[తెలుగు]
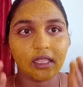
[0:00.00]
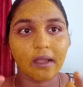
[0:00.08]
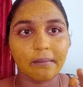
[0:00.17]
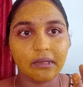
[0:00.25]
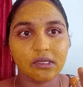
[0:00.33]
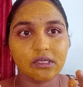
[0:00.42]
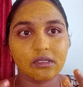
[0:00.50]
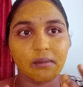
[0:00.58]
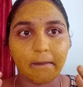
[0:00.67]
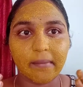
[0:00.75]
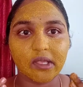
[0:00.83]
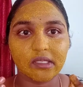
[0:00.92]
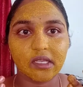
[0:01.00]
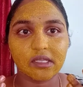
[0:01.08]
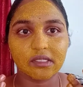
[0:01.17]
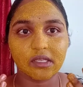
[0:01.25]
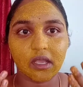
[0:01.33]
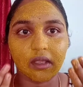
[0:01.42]
మనకు బ్లడ్
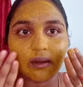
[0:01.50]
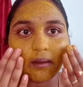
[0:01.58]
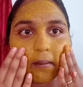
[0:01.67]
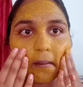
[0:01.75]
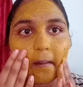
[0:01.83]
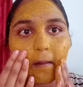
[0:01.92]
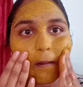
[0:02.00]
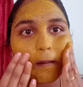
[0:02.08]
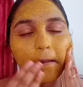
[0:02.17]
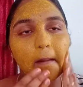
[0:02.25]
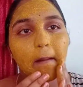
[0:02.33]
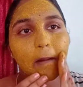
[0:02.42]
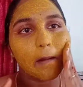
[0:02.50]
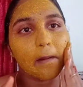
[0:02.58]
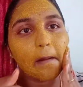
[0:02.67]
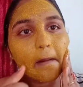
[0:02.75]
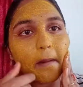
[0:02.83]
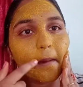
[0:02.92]
సర్క్యులేషన్ కరెక్ట్గా అవుతుంది
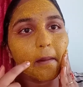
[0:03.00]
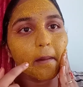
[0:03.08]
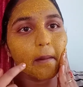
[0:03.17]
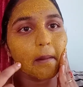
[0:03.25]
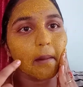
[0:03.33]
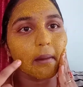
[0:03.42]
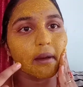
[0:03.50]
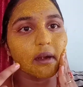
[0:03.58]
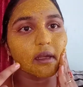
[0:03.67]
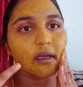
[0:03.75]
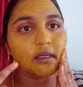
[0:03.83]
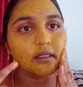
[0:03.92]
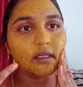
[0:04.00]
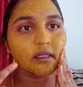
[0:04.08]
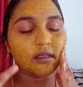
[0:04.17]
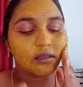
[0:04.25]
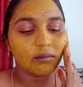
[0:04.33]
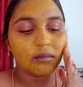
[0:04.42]
అండ్ గ్లో వస్తుంది అండ్
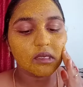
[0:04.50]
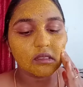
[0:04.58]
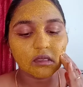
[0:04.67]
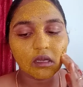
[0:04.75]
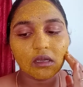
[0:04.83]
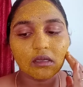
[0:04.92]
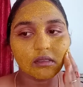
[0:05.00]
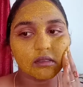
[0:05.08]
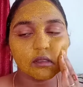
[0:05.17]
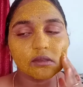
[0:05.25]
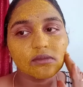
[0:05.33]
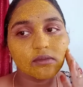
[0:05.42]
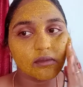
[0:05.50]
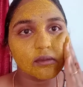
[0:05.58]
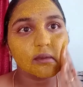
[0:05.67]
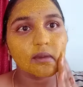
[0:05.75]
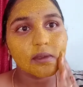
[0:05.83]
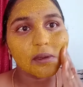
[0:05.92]
నీట్గా ఉంటుంది ఫేస్
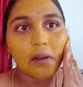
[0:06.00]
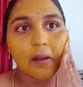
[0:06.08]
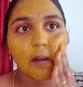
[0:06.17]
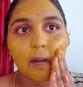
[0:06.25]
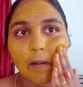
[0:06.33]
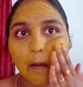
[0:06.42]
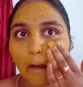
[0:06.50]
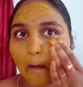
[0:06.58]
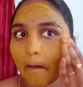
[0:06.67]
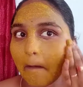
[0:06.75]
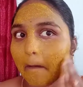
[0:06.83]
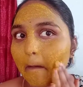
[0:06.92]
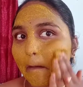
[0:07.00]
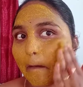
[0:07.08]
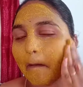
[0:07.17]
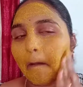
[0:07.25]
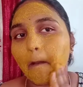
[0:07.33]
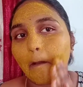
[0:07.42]
సో ఈ
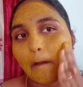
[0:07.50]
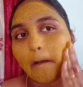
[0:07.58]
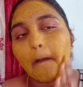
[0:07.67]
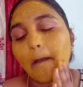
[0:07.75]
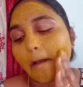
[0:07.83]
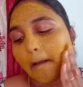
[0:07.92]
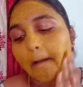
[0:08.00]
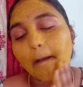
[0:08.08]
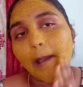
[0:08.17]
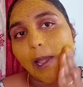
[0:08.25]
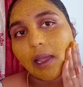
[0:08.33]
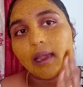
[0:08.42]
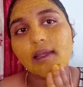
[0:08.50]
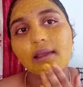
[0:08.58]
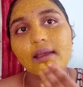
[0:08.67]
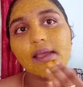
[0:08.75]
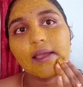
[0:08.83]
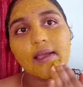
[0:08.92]
ప్యాక తిక్క లేయర్ లాగా
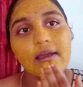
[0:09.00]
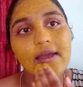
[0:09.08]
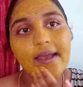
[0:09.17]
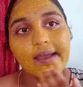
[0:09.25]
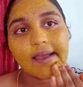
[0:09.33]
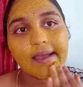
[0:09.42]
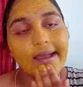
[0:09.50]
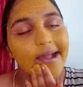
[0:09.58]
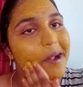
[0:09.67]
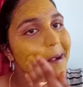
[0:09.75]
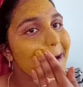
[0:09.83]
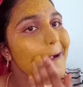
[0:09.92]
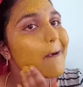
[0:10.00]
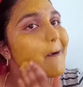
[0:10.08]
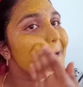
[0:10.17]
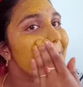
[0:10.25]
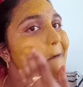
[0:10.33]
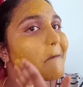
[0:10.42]
వేసుకున్నాక ఒక
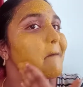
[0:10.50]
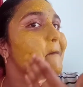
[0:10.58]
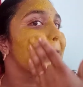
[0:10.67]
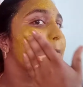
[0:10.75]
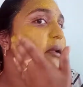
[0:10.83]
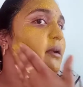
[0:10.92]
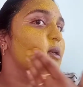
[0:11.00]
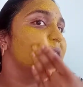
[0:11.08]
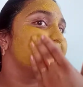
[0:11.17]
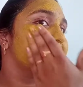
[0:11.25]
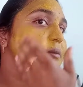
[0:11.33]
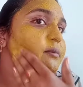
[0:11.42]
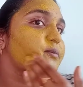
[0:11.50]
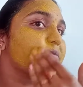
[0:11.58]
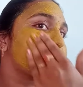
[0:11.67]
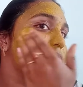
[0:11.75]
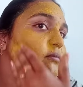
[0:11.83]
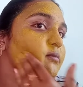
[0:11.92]
ఫిఫ్టీన్ మినిట్స్ పాటు
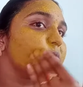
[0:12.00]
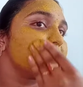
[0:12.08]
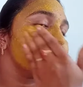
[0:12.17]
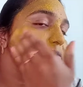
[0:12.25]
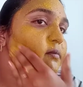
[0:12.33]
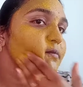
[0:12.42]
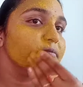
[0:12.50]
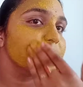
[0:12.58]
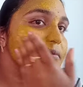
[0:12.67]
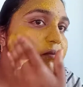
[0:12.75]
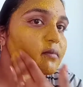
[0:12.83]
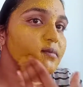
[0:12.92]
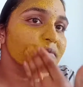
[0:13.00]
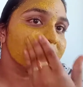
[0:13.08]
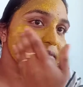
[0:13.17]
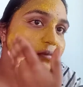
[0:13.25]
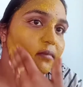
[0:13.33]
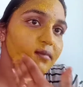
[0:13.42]
అలానే వదిలేయాలి అది
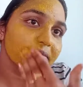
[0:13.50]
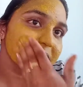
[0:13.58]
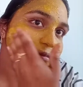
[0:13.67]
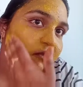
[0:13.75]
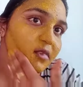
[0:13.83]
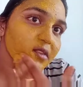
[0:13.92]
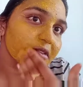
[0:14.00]
ఆరిపోయే వరకు